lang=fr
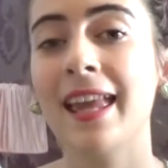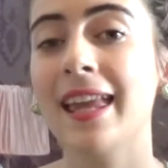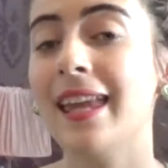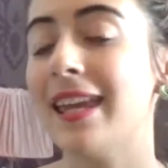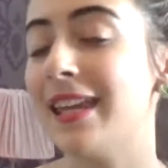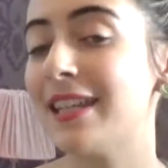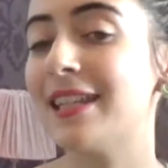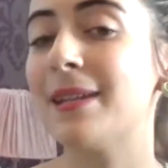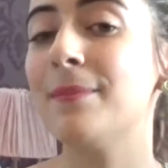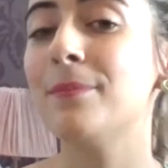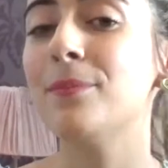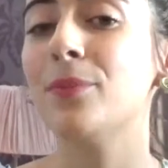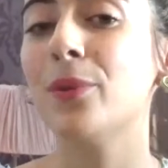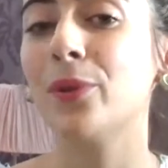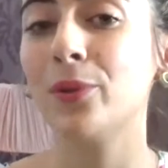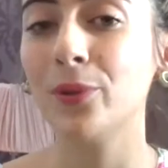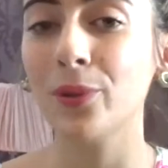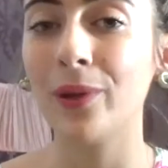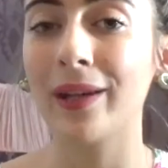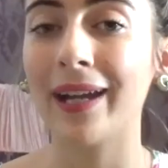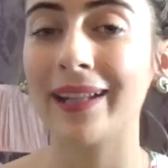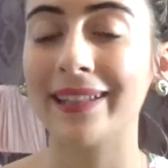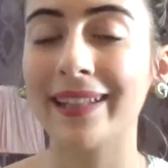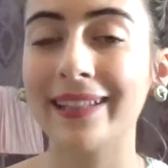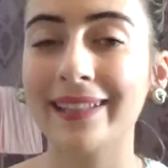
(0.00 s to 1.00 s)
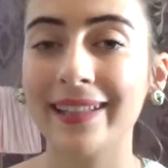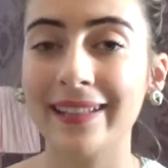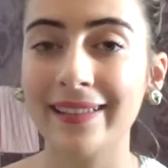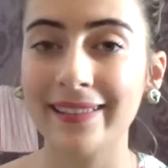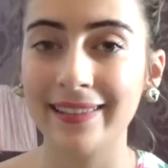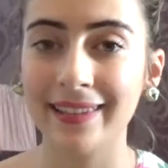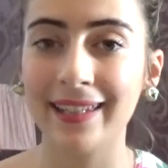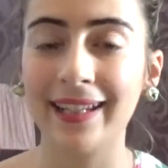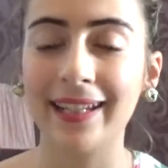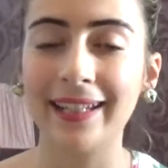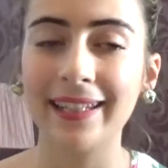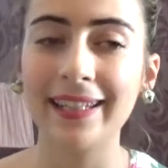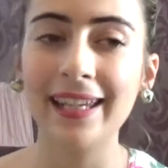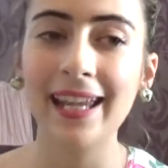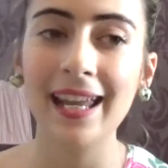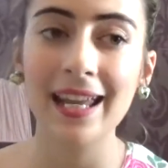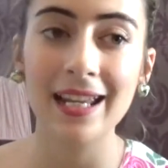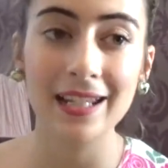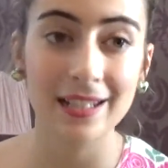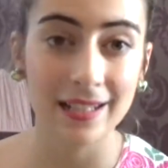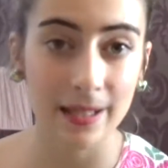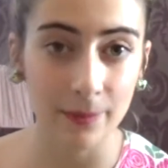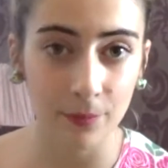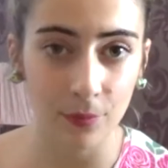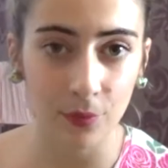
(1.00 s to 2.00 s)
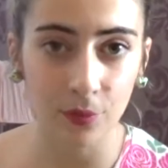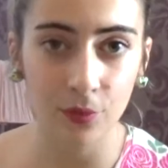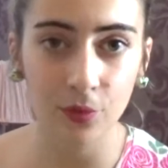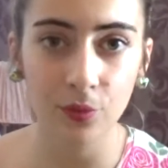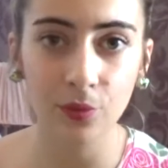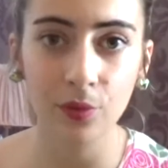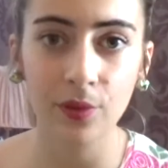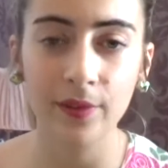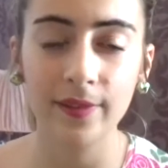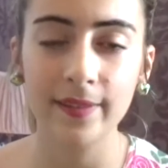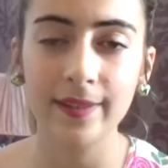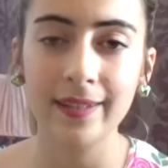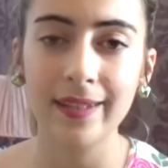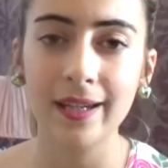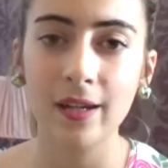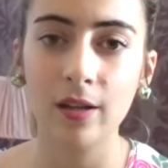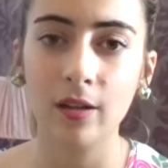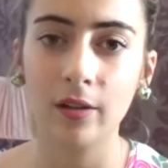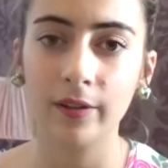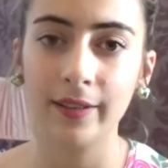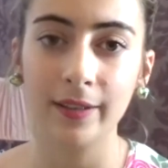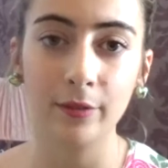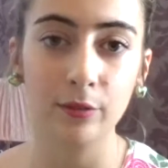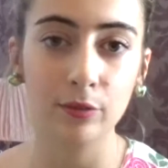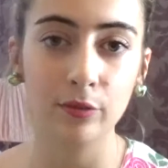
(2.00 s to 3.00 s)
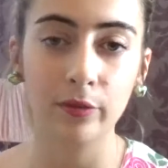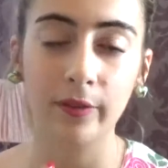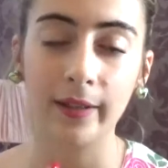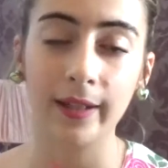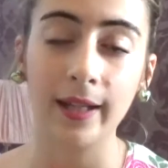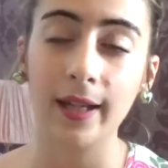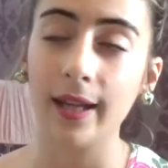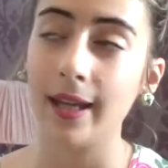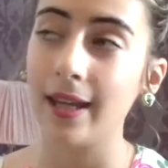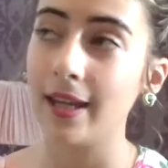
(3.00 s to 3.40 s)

Et j'aime beaucoup regarder des séries, j'aime beaucoup aussi en découvrir,